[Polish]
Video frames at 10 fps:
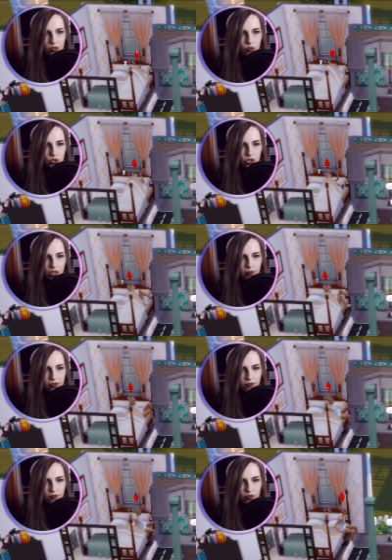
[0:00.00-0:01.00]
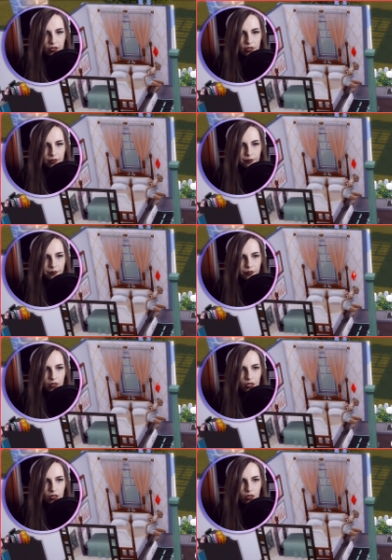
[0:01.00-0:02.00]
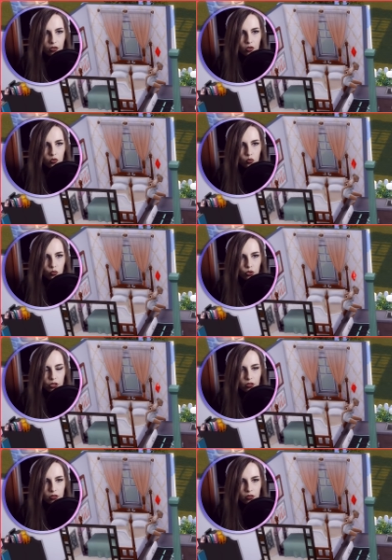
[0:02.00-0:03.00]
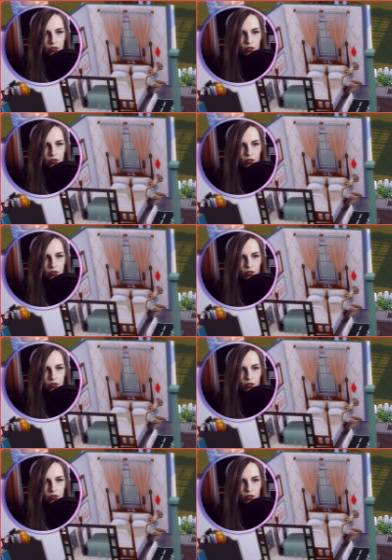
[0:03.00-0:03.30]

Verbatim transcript: I musisz najpierw yy, gotuj.